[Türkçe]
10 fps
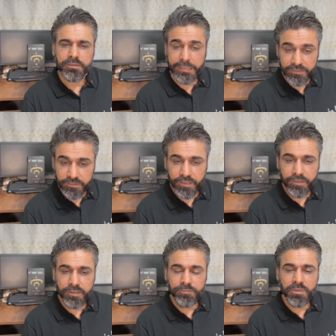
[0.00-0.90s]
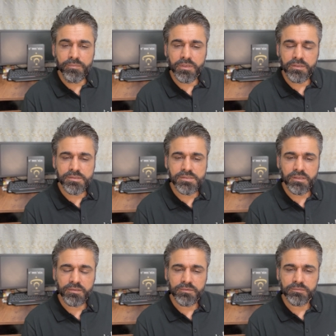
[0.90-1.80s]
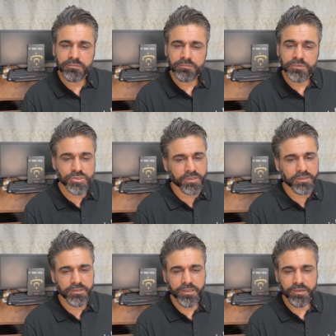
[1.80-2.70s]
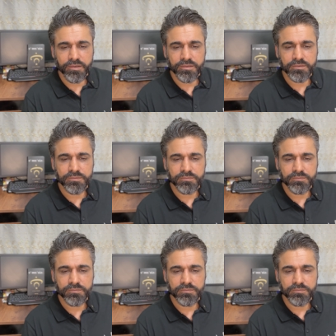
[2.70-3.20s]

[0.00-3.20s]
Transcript: Kendi değerini bilmeyen insan dışarıda değer arar.